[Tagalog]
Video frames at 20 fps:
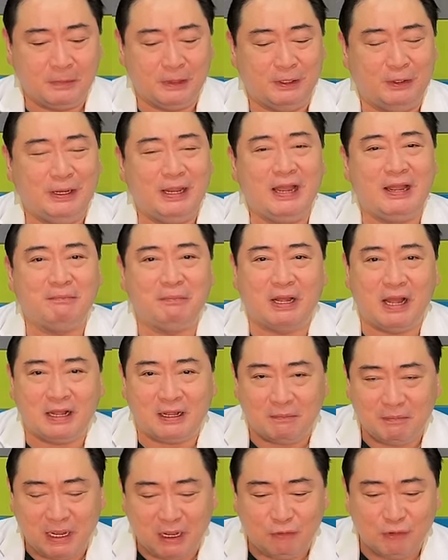O yan,
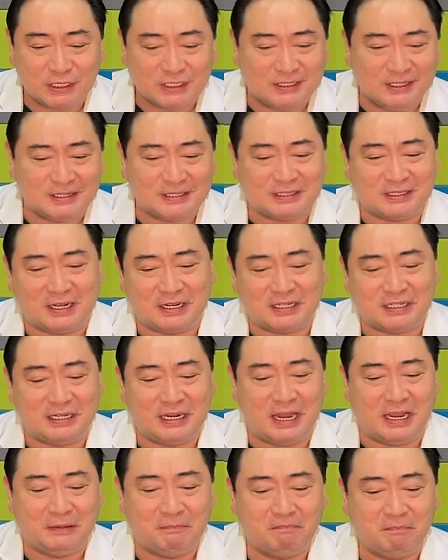makakabawas ng stress
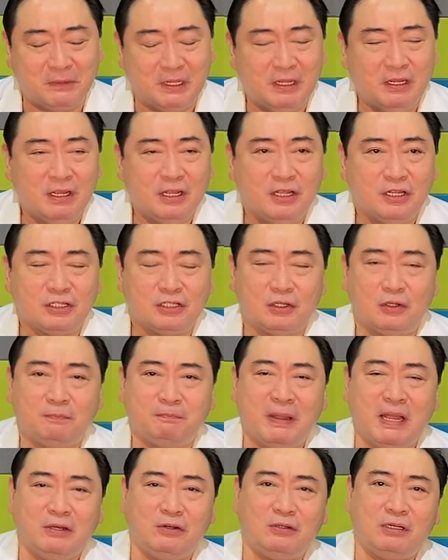yan. So,
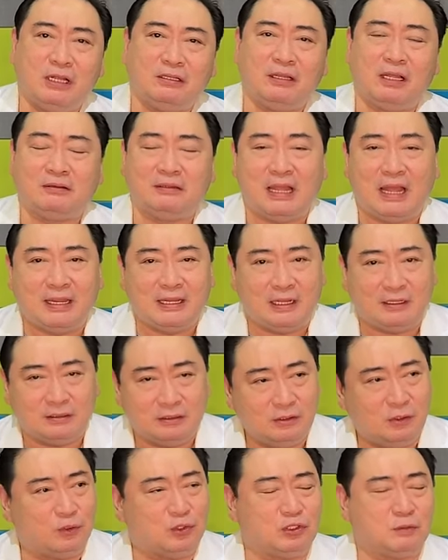paano na
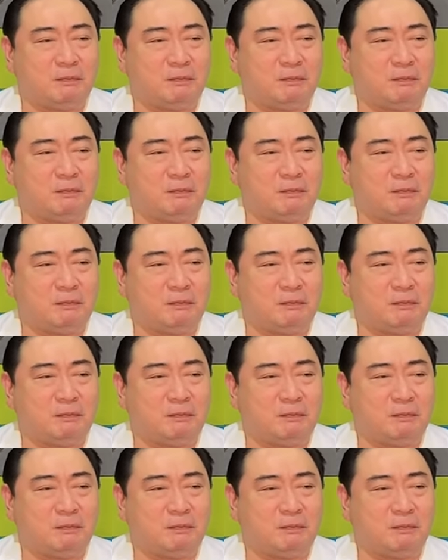da-diagnose?